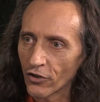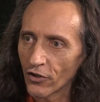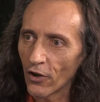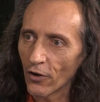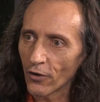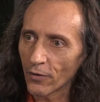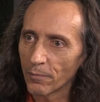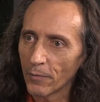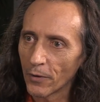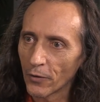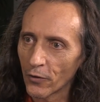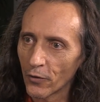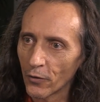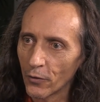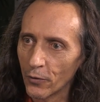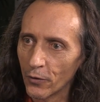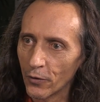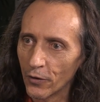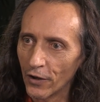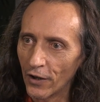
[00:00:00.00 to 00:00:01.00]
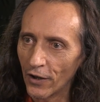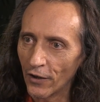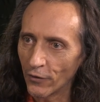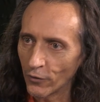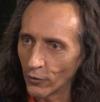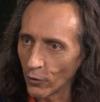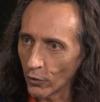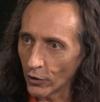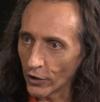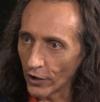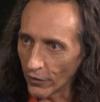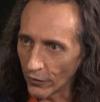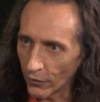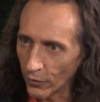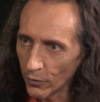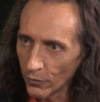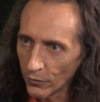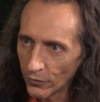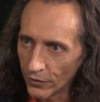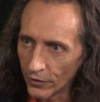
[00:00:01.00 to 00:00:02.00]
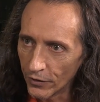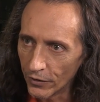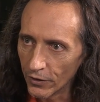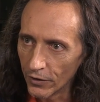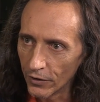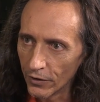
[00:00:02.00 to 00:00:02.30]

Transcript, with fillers: sagt man so, ist doch gesund.